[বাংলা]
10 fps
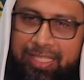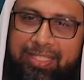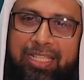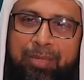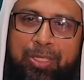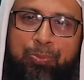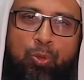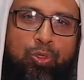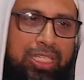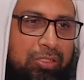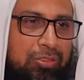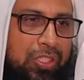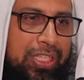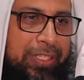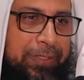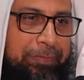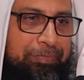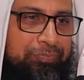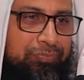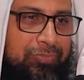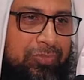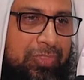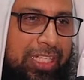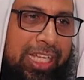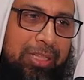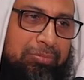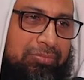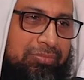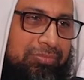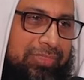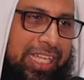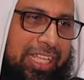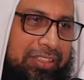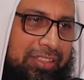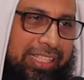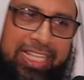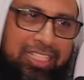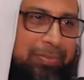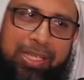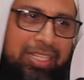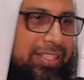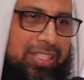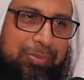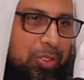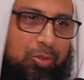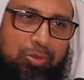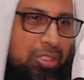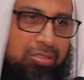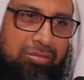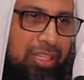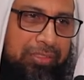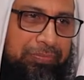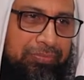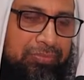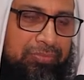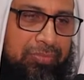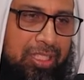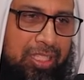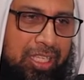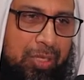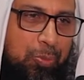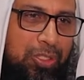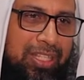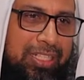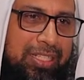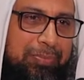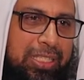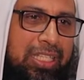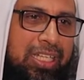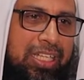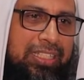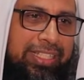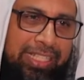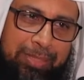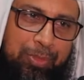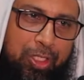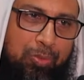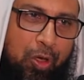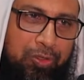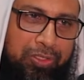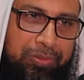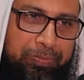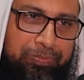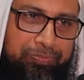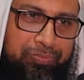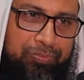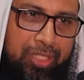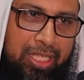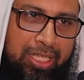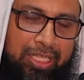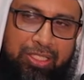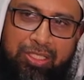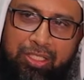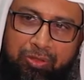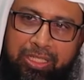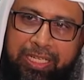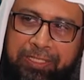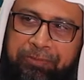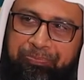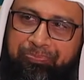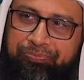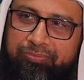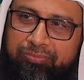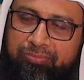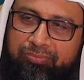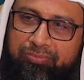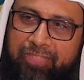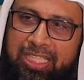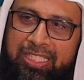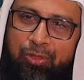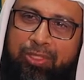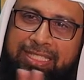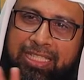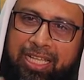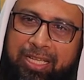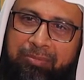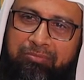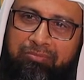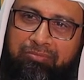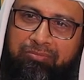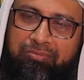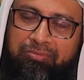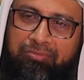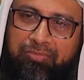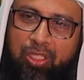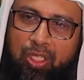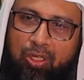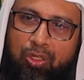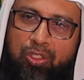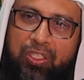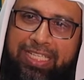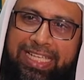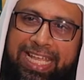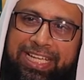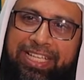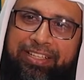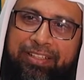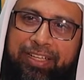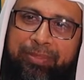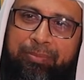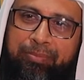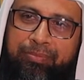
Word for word: ইসলামের পুরোটাই হচ্ছে এলম জ্ঞান জ্ঞানের বাইরে ইসলামের কোনো কিছু নেই এর প্রত্যেকটা বিধান এলেম নির্ভর সেজন্যে যেহেতু ইসলাম হচ্ছে জ্ঞানের নাম